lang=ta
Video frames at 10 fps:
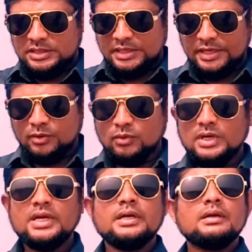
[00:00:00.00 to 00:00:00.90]

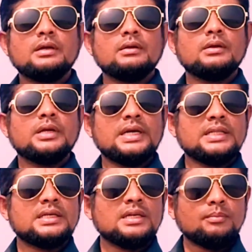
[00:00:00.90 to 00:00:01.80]
சென்னைக்குள்ளே
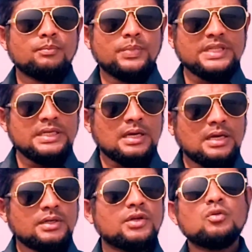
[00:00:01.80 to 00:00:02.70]
கிட்டத்தட்ட
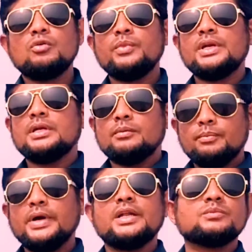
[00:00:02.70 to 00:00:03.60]
பதினாறு கிலோமீட்டர்
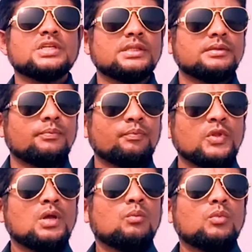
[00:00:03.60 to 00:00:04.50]
பயணம் செய்து
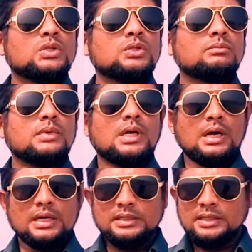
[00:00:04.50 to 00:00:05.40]
மொத்தம்
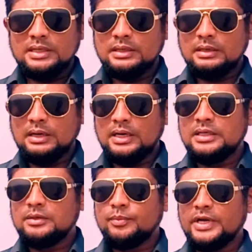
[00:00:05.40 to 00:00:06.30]
அந்த
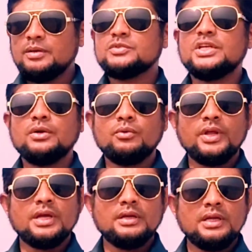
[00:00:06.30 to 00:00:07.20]
ஆறு பயணம்
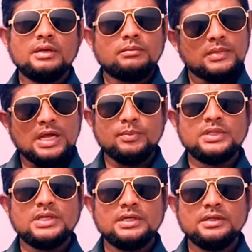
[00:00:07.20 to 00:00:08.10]
செய்யக்கூடிய நீளம்
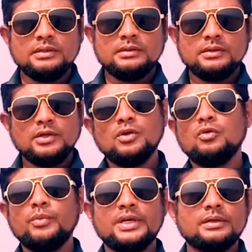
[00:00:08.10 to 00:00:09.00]
நாற்பத்தி ரெண்டு
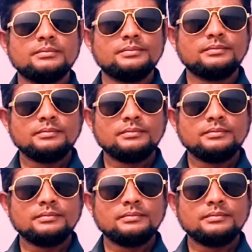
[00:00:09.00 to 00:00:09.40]
கிலோமீட்டர்